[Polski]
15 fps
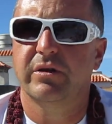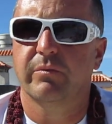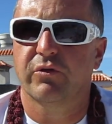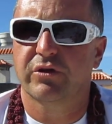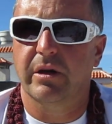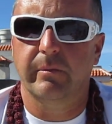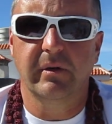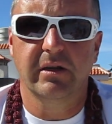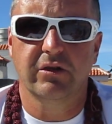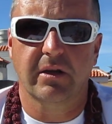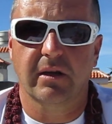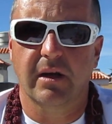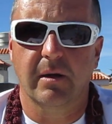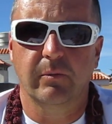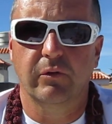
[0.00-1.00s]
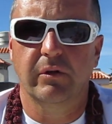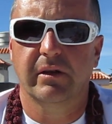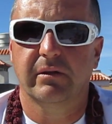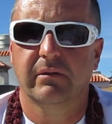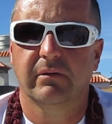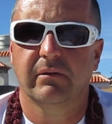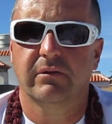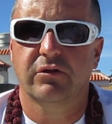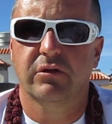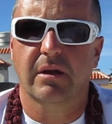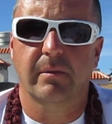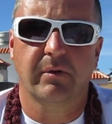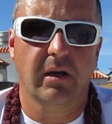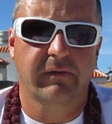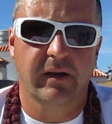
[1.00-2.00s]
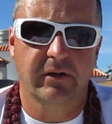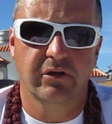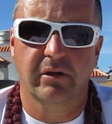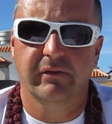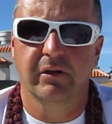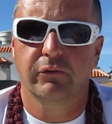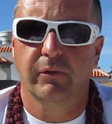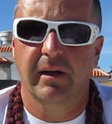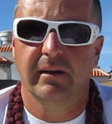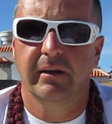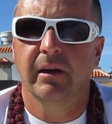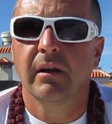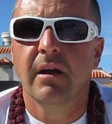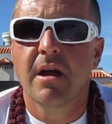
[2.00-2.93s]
można mieć taki amulet, y, czy tam kawacze ewentualnie,